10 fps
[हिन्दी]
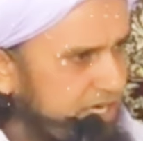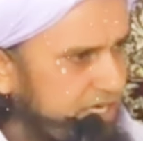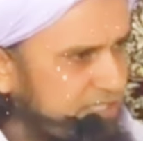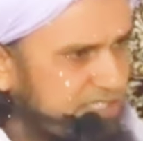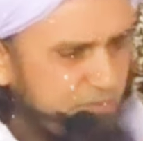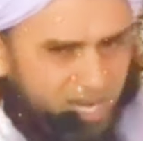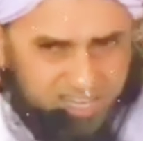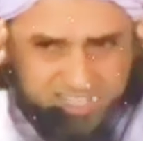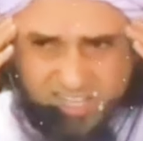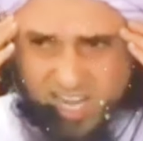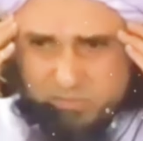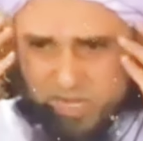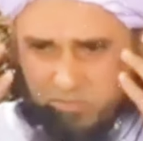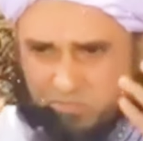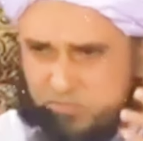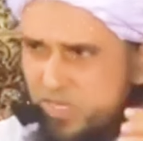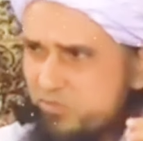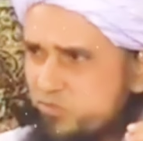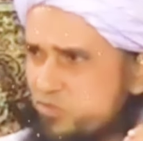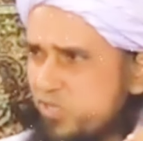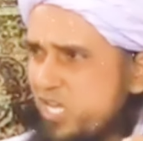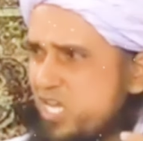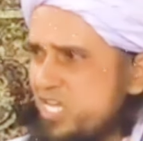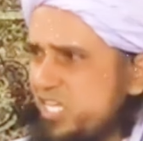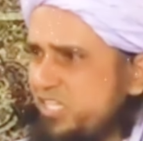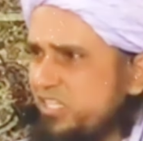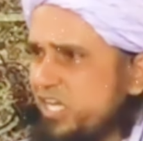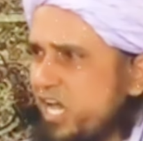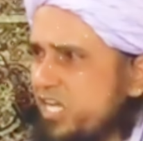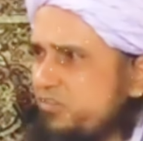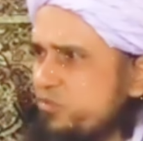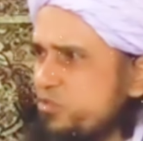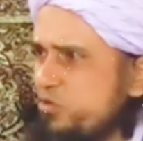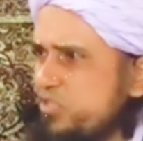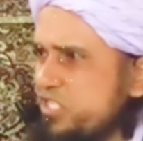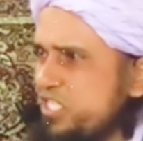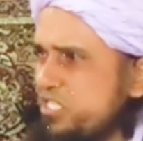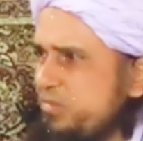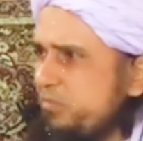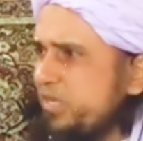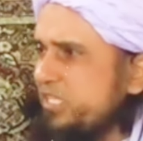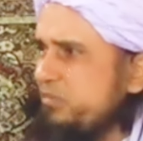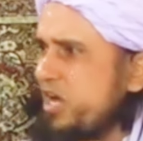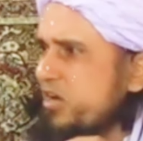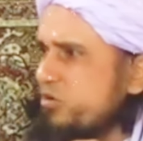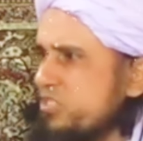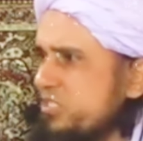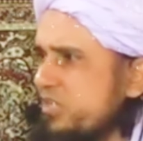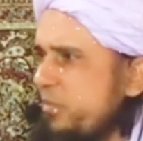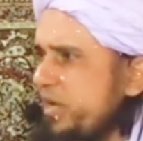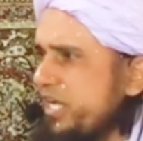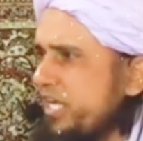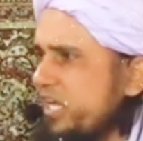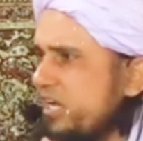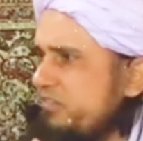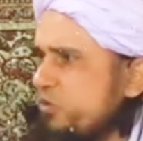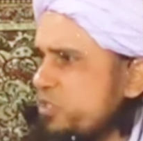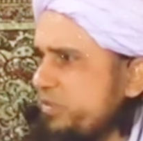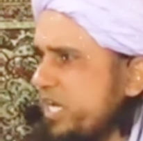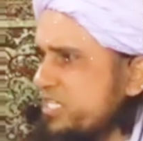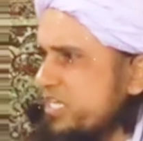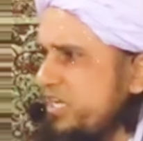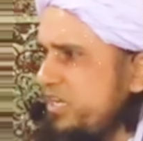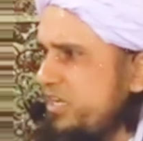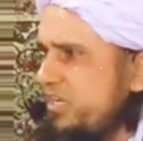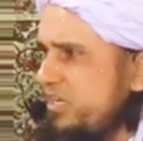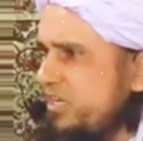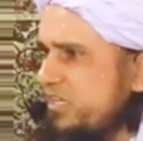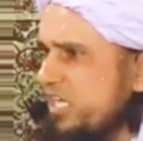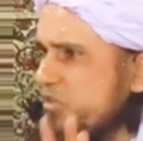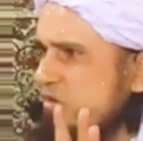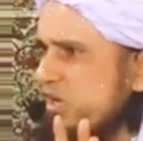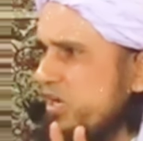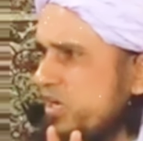है दिमाग खाम खा में बेफुज इंतहाई फजूल चीज़ में अपने दिमाग को खपाने के अलावा कुछ भी हासिल नहीं हो रहा